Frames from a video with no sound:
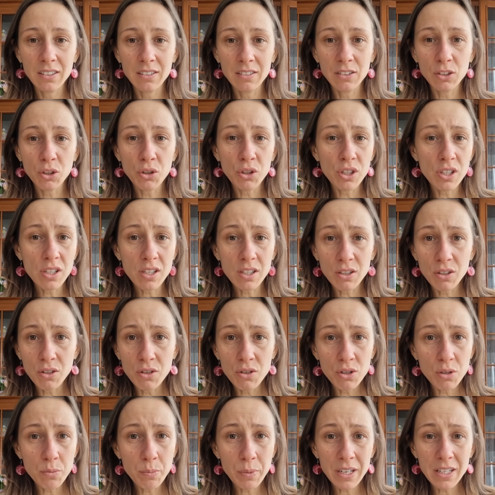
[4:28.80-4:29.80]
to się
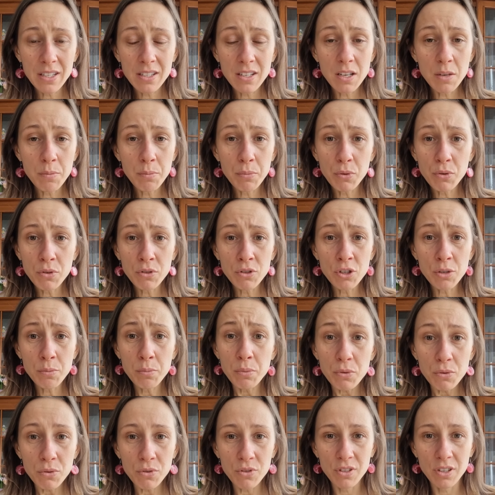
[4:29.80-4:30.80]
skończy prędzej czy
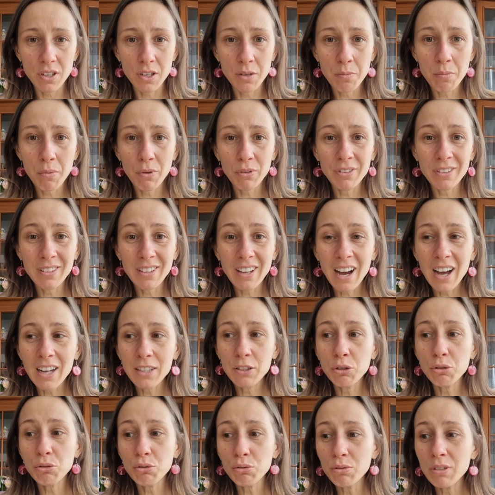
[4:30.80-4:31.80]
później, bo ta
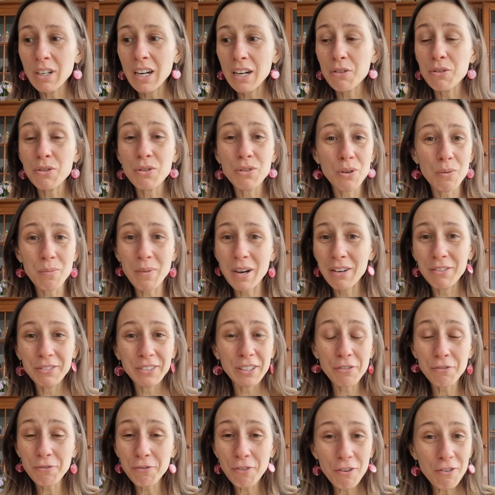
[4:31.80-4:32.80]
druga osoba,
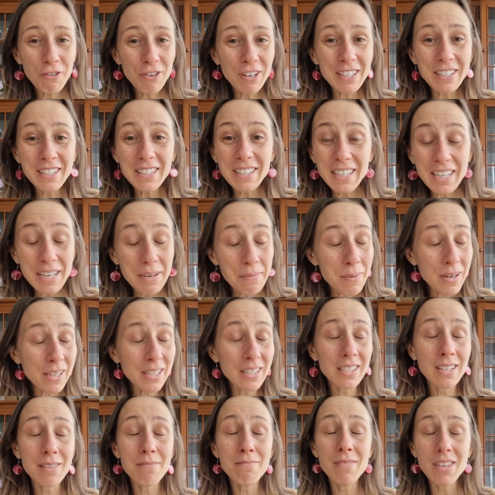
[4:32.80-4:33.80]
ona w ogóle nie ma
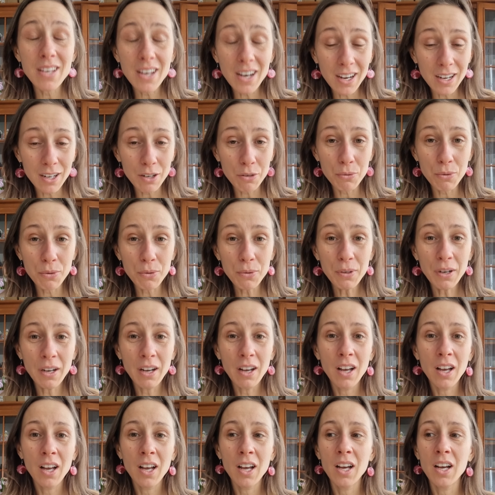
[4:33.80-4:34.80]
zamiaru
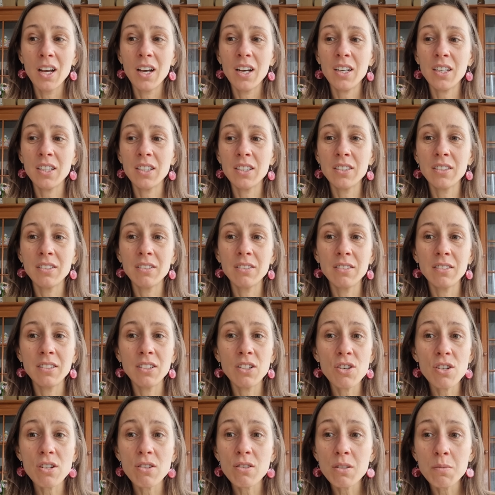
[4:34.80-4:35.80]
e,
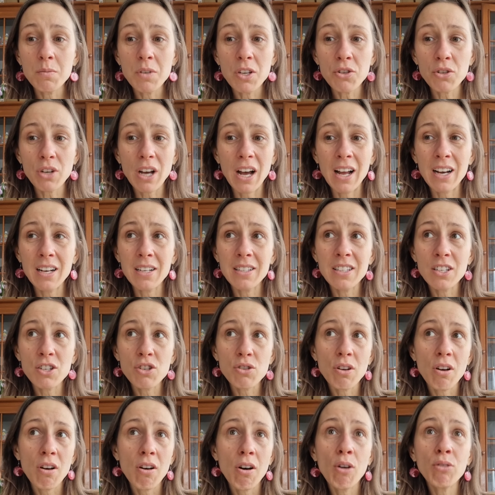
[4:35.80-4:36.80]
niczego zmienić, ale
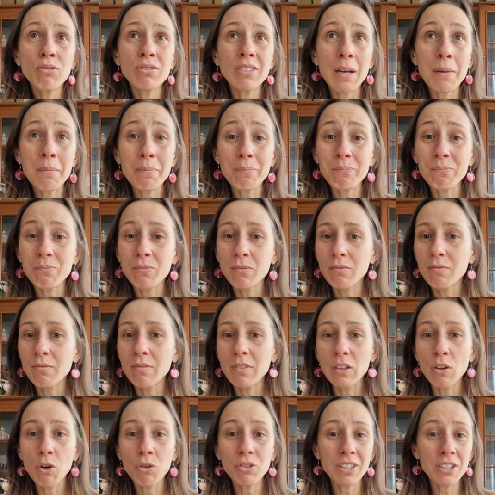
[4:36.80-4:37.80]
też ona
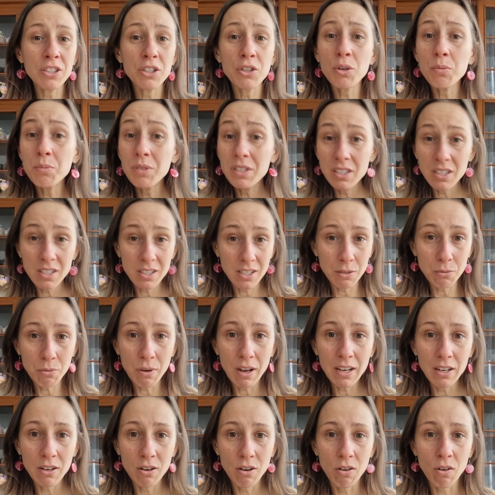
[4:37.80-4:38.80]
ona nie robi nic
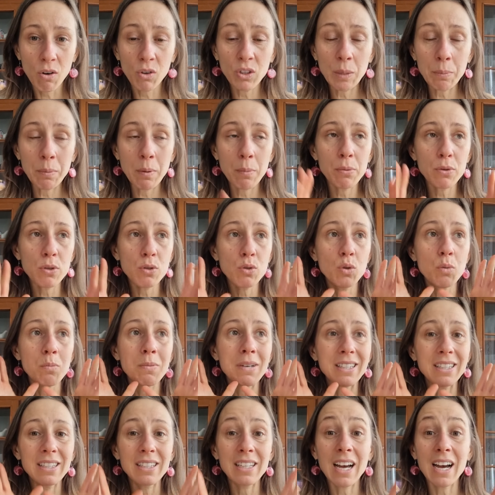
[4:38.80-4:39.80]
złego, ona po prostu
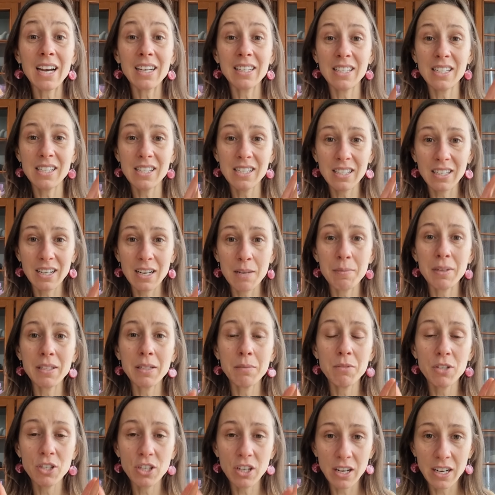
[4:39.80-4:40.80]
ma taki schemat
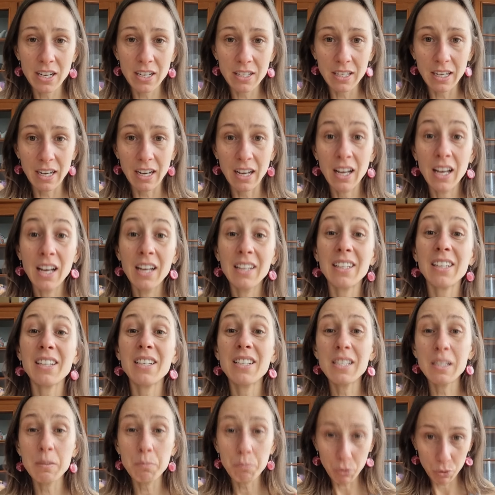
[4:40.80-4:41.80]
myślenia, taki
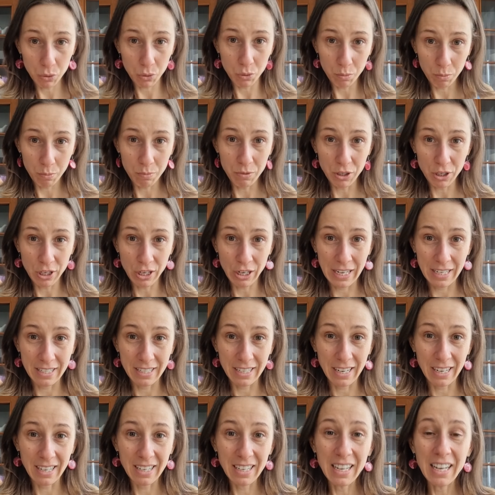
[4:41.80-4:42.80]
sposób myślenia,